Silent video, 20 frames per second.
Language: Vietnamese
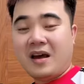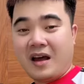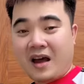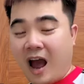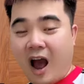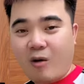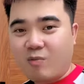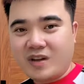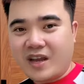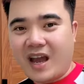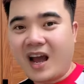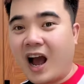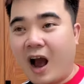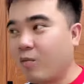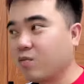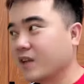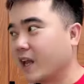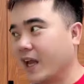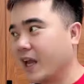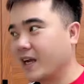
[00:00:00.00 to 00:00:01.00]
không nha không
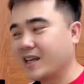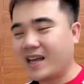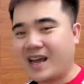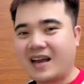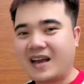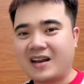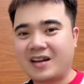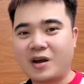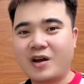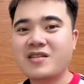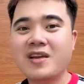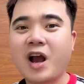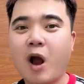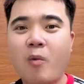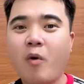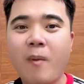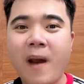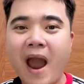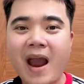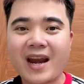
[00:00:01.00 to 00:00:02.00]
thiệt nha nói chứ không có
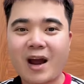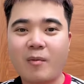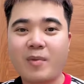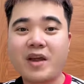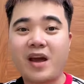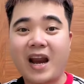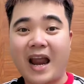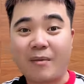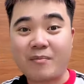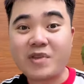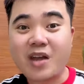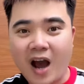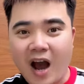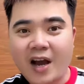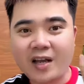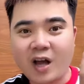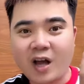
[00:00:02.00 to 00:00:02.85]
bán đâu bây giờ làm chơi